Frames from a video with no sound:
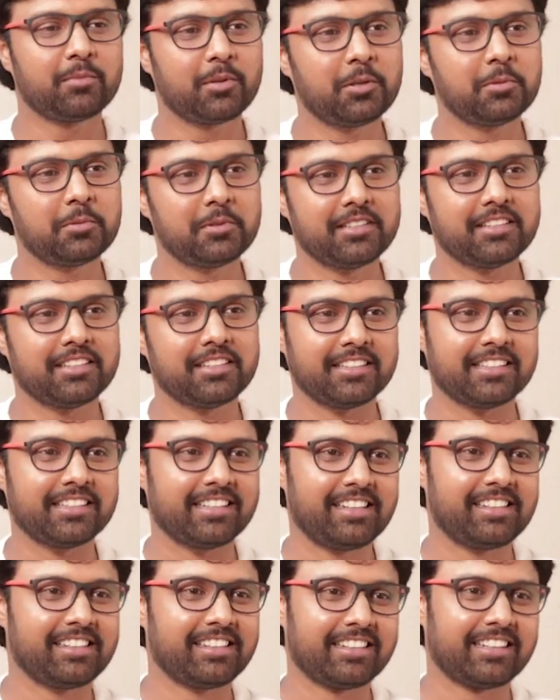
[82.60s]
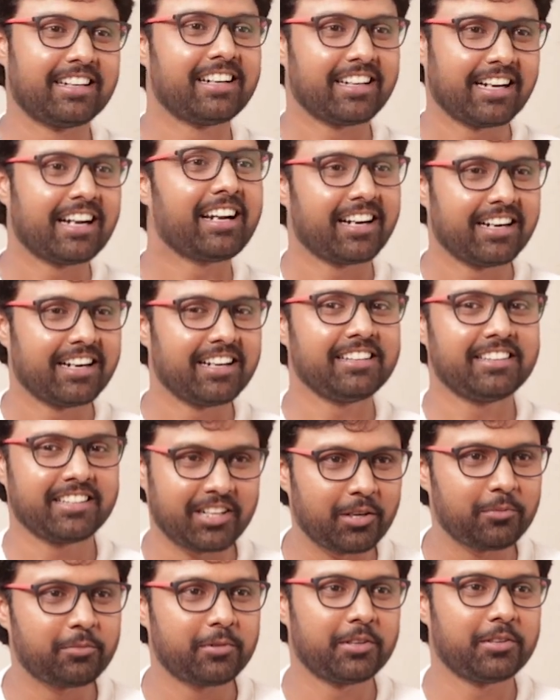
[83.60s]
బాహుబలి అది నన్ను అడిగితే
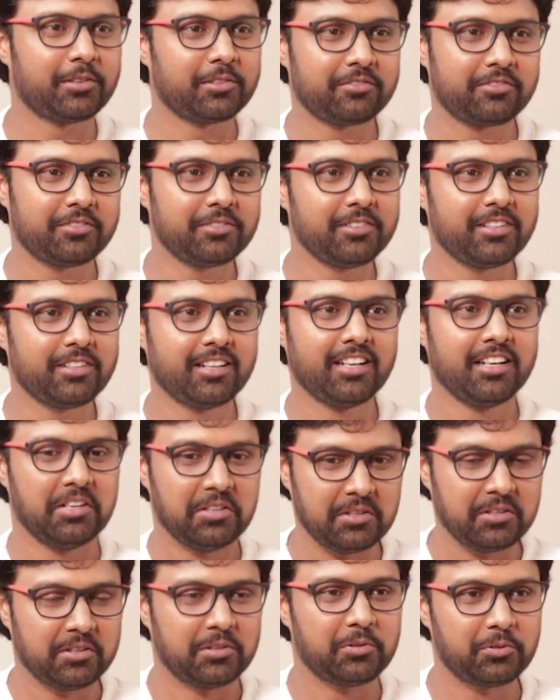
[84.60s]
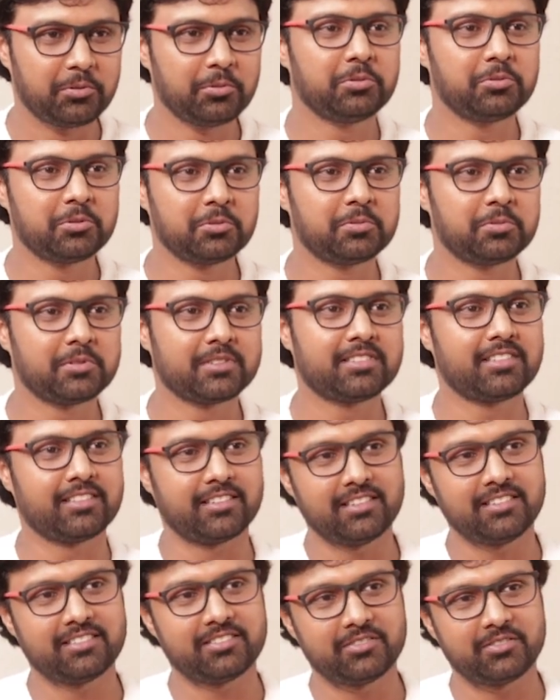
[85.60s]
నా పాయింట్ ఆఫ్ వ్యూ టూ సూపర్
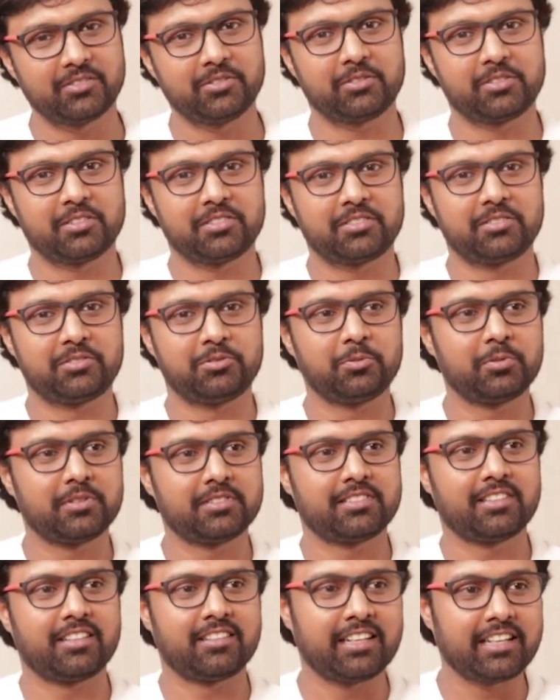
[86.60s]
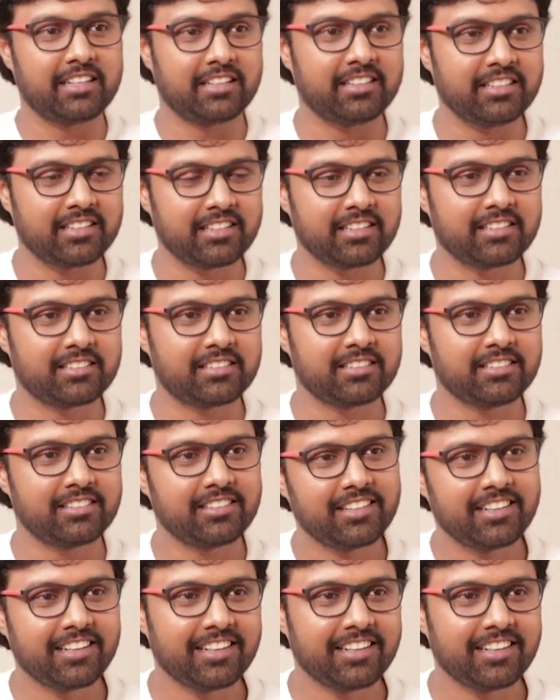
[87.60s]
స్టార్స్ ఒక సూపర్ స్టార్ డైరెక్టర్